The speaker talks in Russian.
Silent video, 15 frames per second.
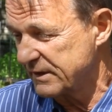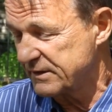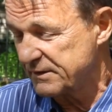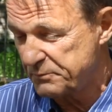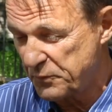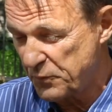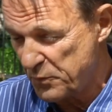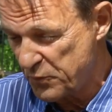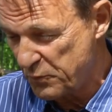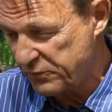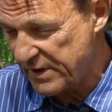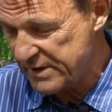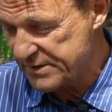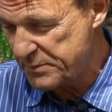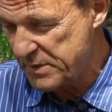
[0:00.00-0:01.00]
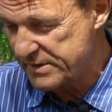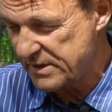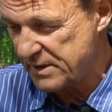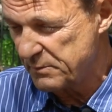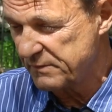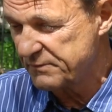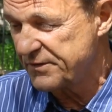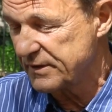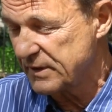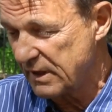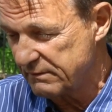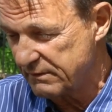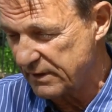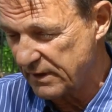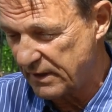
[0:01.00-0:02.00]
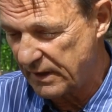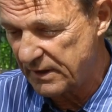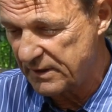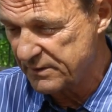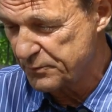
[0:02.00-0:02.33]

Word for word: Это, помню, в Каспийске мы финал выиграли.